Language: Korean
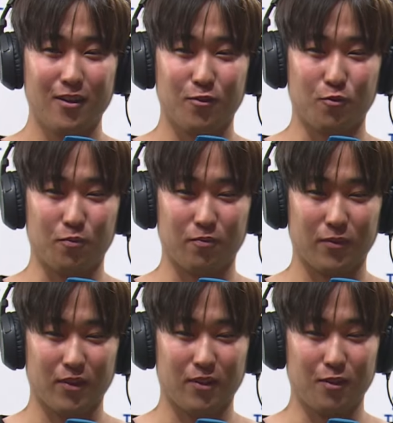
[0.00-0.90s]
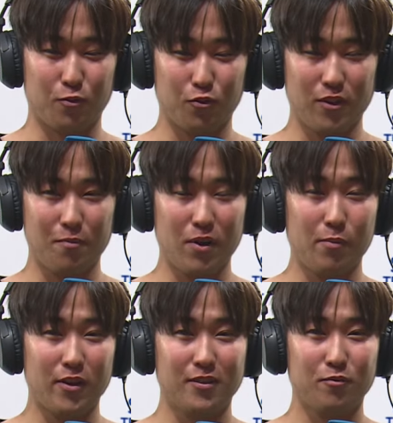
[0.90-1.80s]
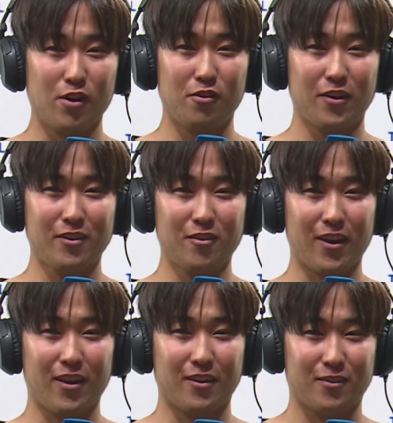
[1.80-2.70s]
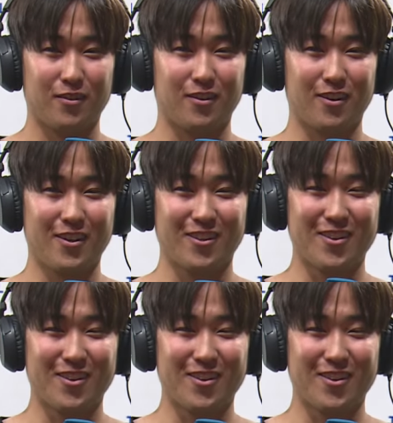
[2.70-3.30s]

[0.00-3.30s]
좀 그래도 최대한 빨리빨리 승부하려고 했던 게 그래도